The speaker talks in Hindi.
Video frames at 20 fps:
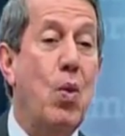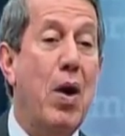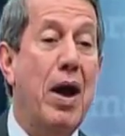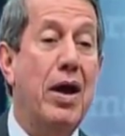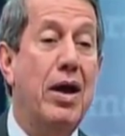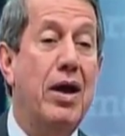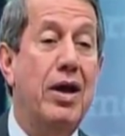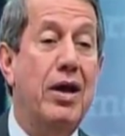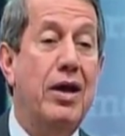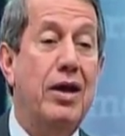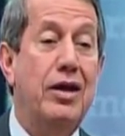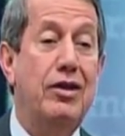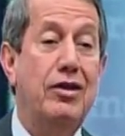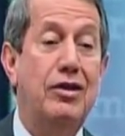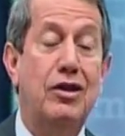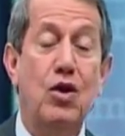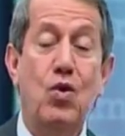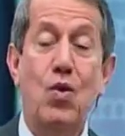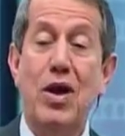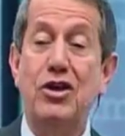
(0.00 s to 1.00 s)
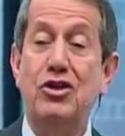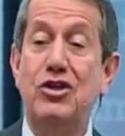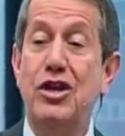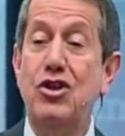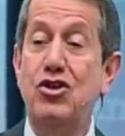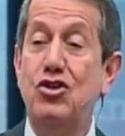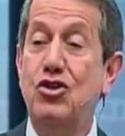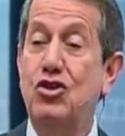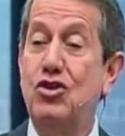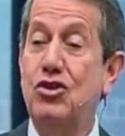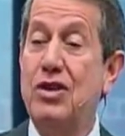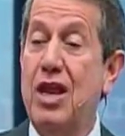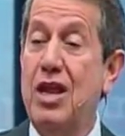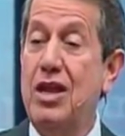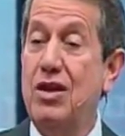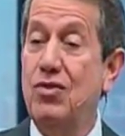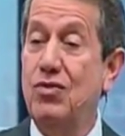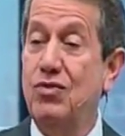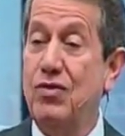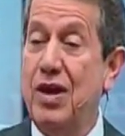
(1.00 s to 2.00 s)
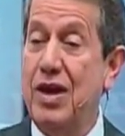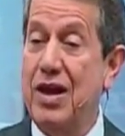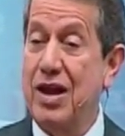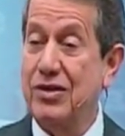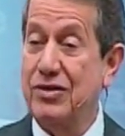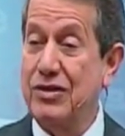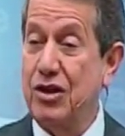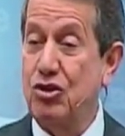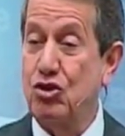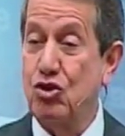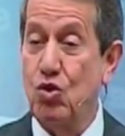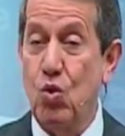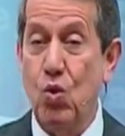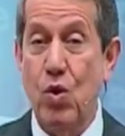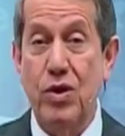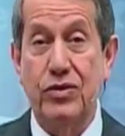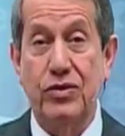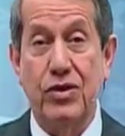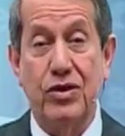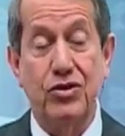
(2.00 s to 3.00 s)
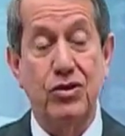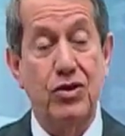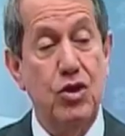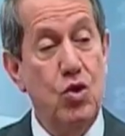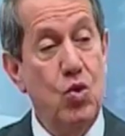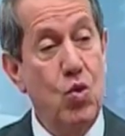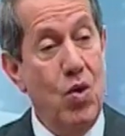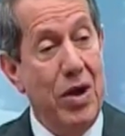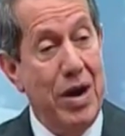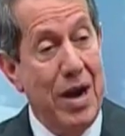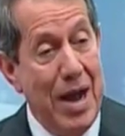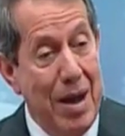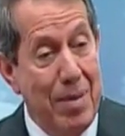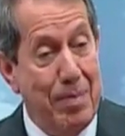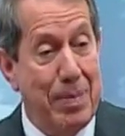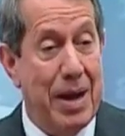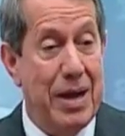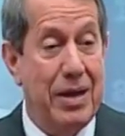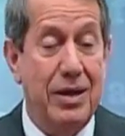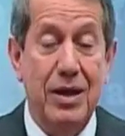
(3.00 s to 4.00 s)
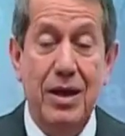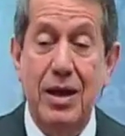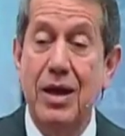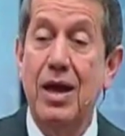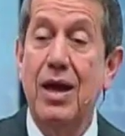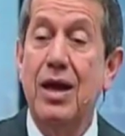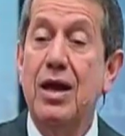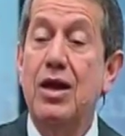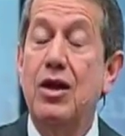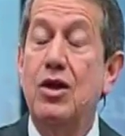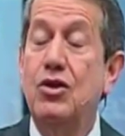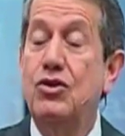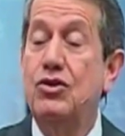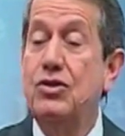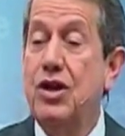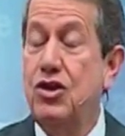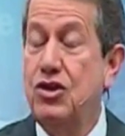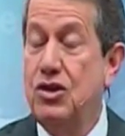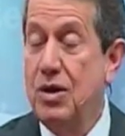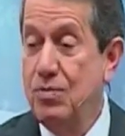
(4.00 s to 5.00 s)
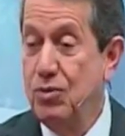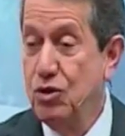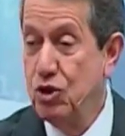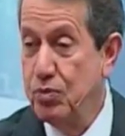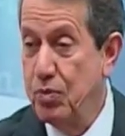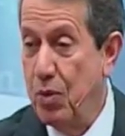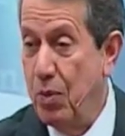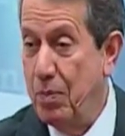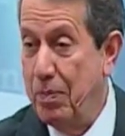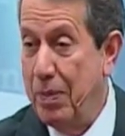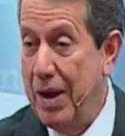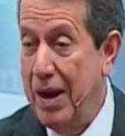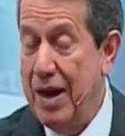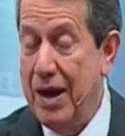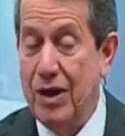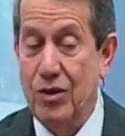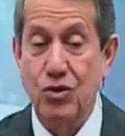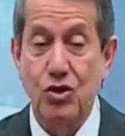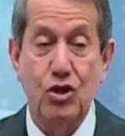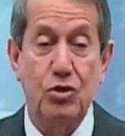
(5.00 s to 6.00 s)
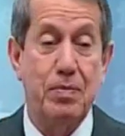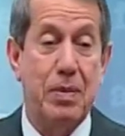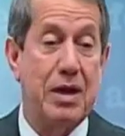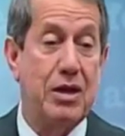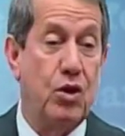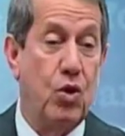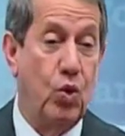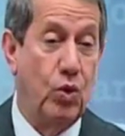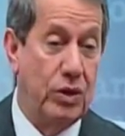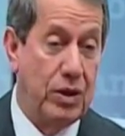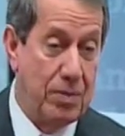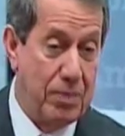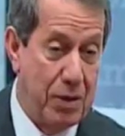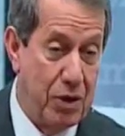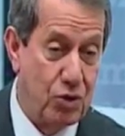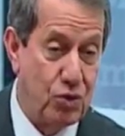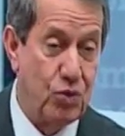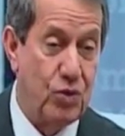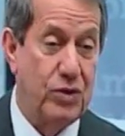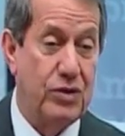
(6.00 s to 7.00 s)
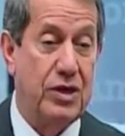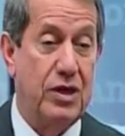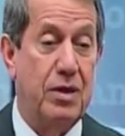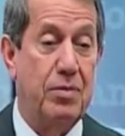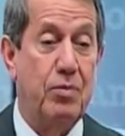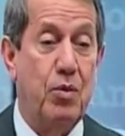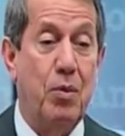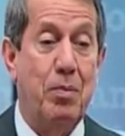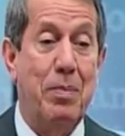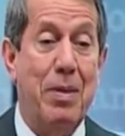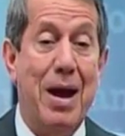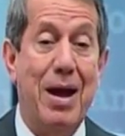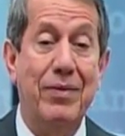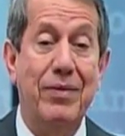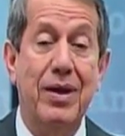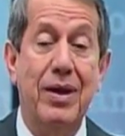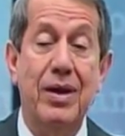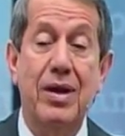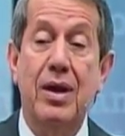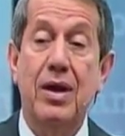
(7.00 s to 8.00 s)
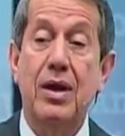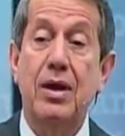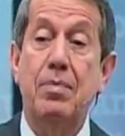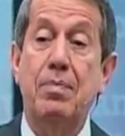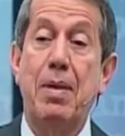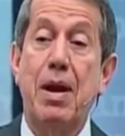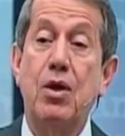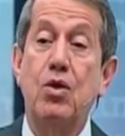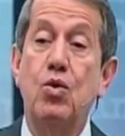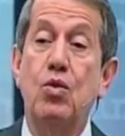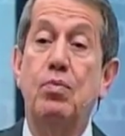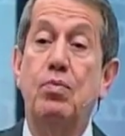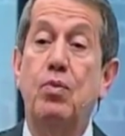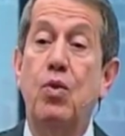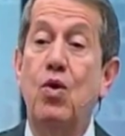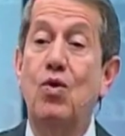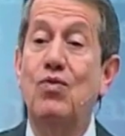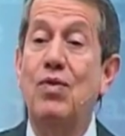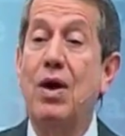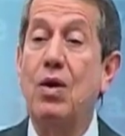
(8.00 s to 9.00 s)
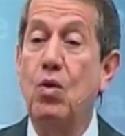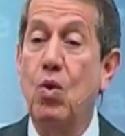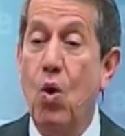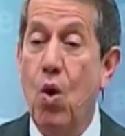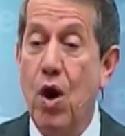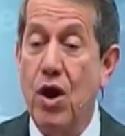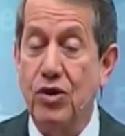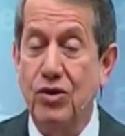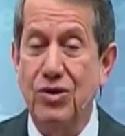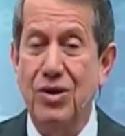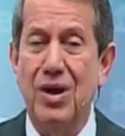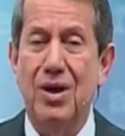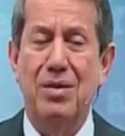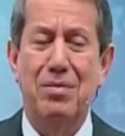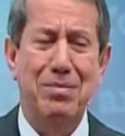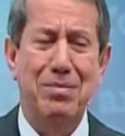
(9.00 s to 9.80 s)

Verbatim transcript: जब ये बातें होती हैं हमें प्रार्थना करना है कि हम बच जाएं ताकि दूसरे लोग दूसरे लोग बचाए जाए और ताकि लोग जागे पर